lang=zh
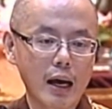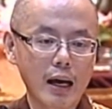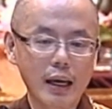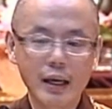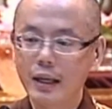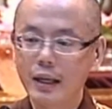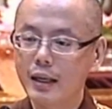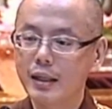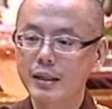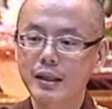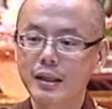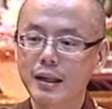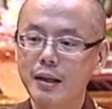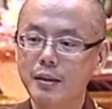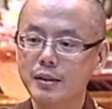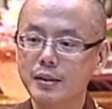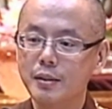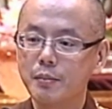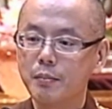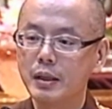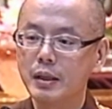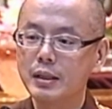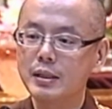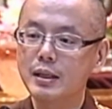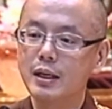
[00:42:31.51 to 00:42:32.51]
哎，这个字
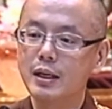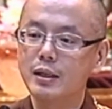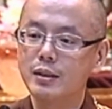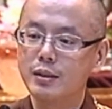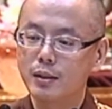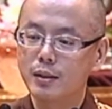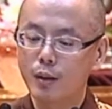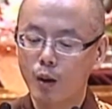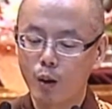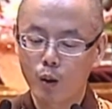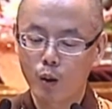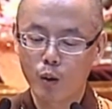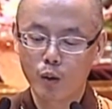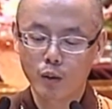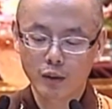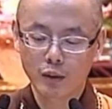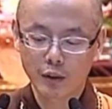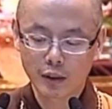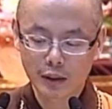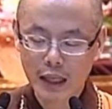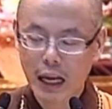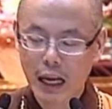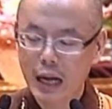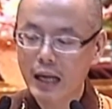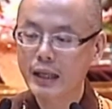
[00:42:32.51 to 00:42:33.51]
名字很熟，
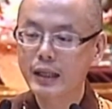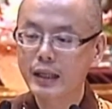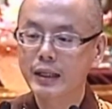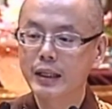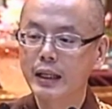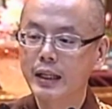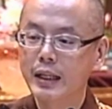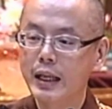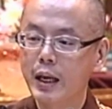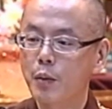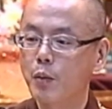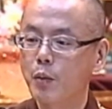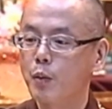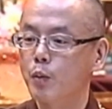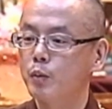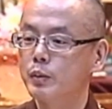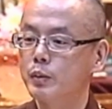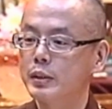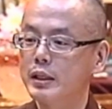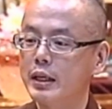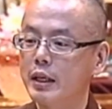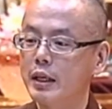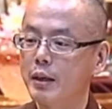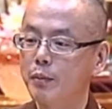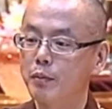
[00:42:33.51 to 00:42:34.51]
哪里你念过无
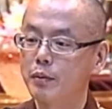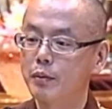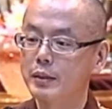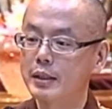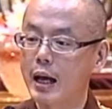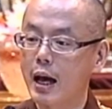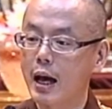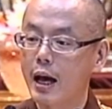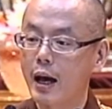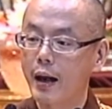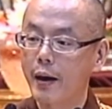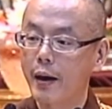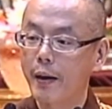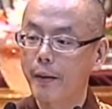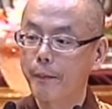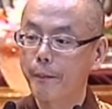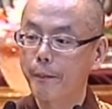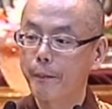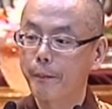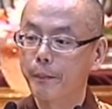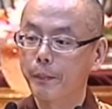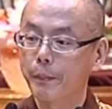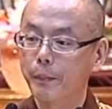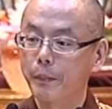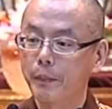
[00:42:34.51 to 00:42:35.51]
尽意菩萨？
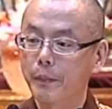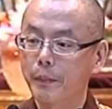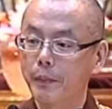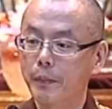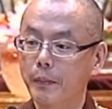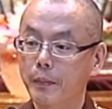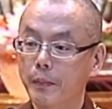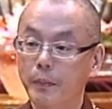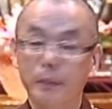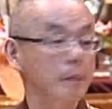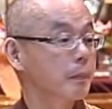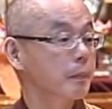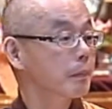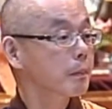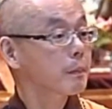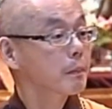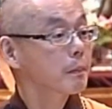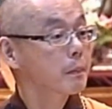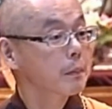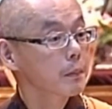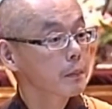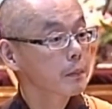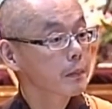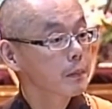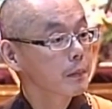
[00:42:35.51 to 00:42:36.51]
嗯，
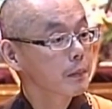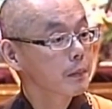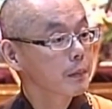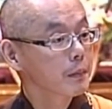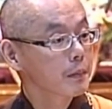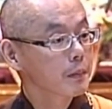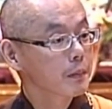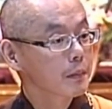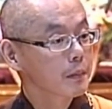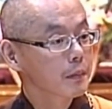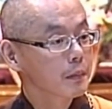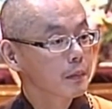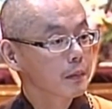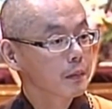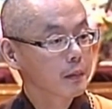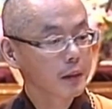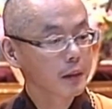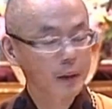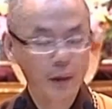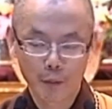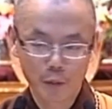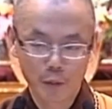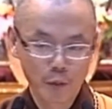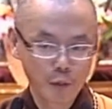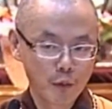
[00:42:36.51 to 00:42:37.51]

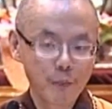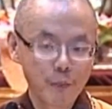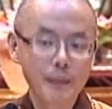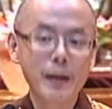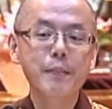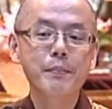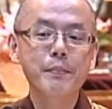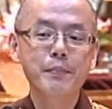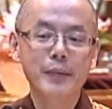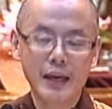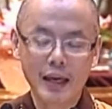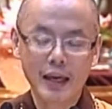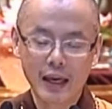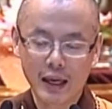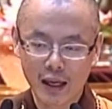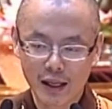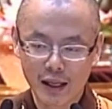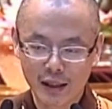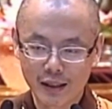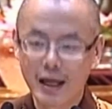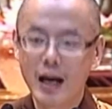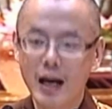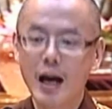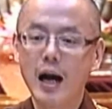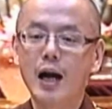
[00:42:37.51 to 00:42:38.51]
普门
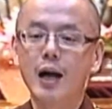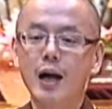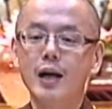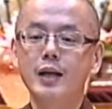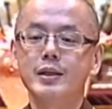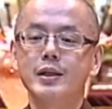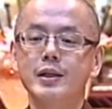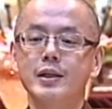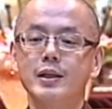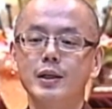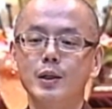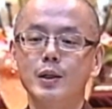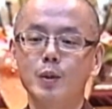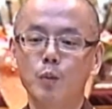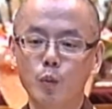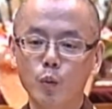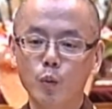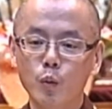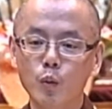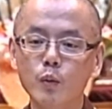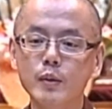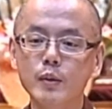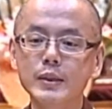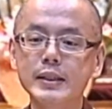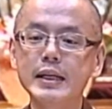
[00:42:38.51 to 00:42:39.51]
品尔时，
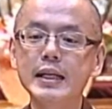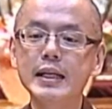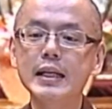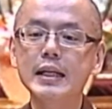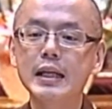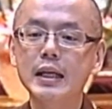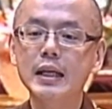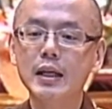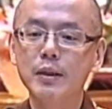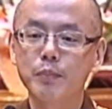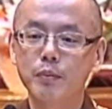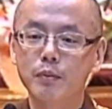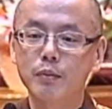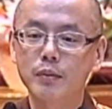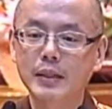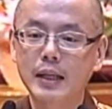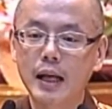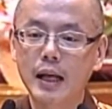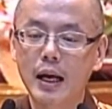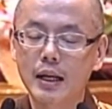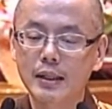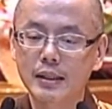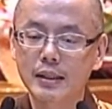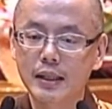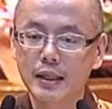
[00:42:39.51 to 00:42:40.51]
无尽意菩
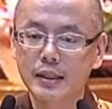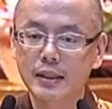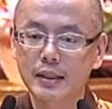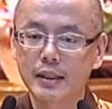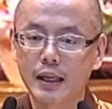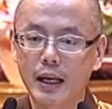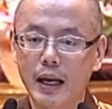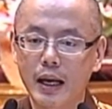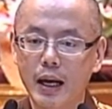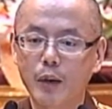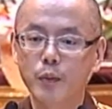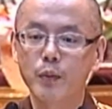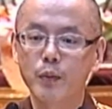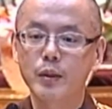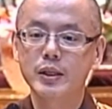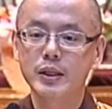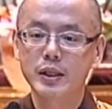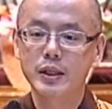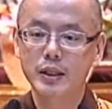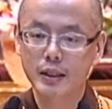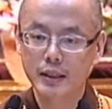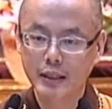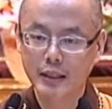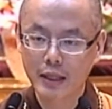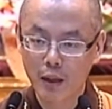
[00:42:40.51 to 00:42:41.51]
萨站起来问
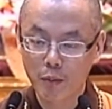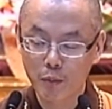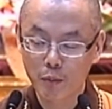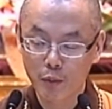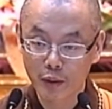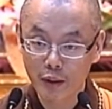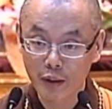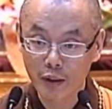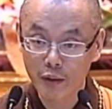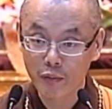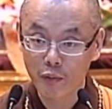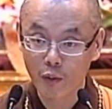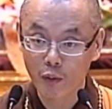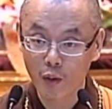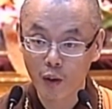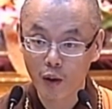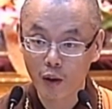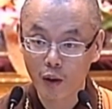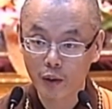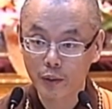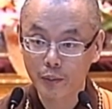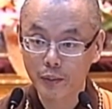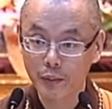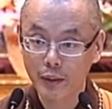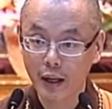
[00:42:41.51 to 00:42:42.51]
释迦牟尼
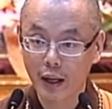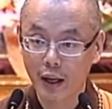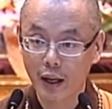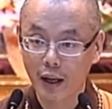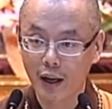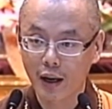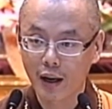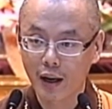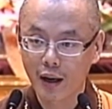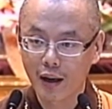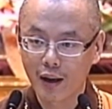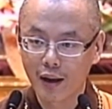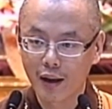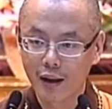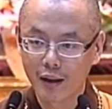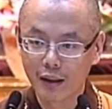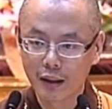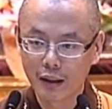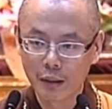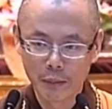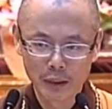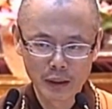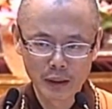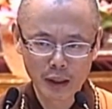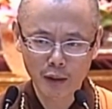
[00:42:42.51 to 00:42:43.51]
佛，对不对？
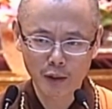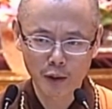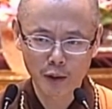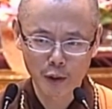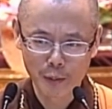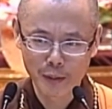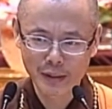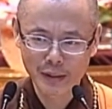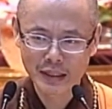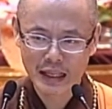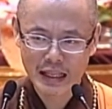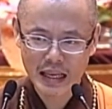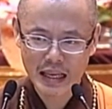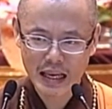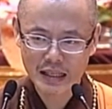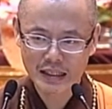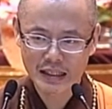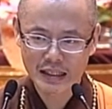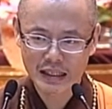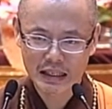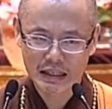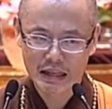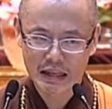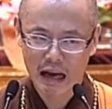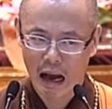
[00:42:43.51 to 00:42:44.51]
你们到底有没有在念
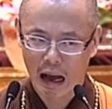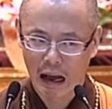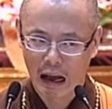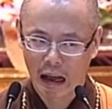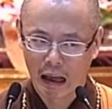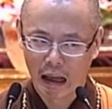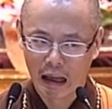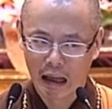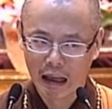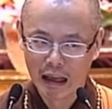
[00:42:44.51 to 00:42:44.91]
经啊？